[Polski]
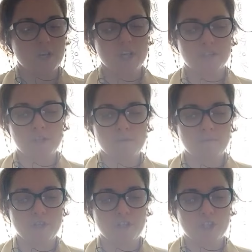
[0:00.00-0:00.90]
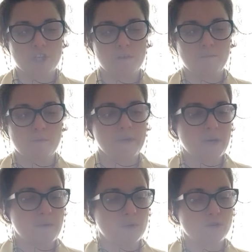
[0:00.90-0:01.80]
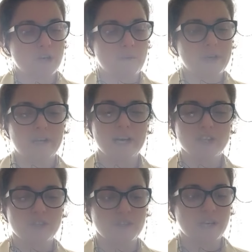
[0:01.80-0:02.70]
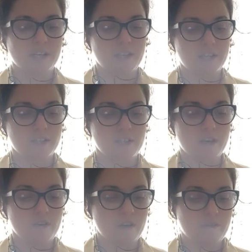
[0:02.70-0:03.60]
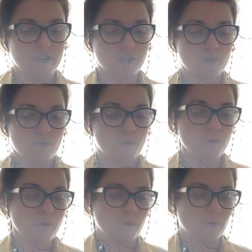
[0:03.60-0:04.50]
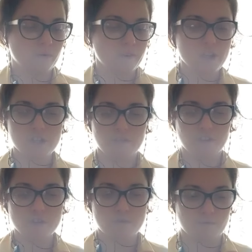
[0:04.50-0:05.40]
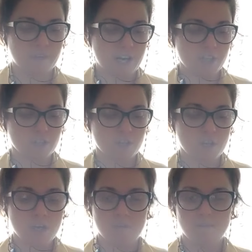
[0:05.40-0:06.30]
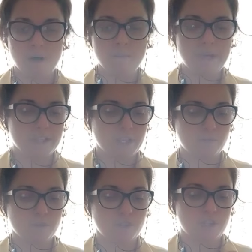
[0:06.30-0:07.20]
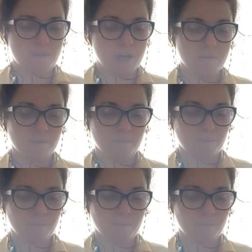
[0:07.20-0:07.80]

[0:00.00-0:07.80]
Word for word: Jesteśmy bliźniaczymi płomieniami duszami. Daję ci znaki, a ty je olewasz. Uuu, weź się w końcu w garść. Mam mętlik przez ciebie.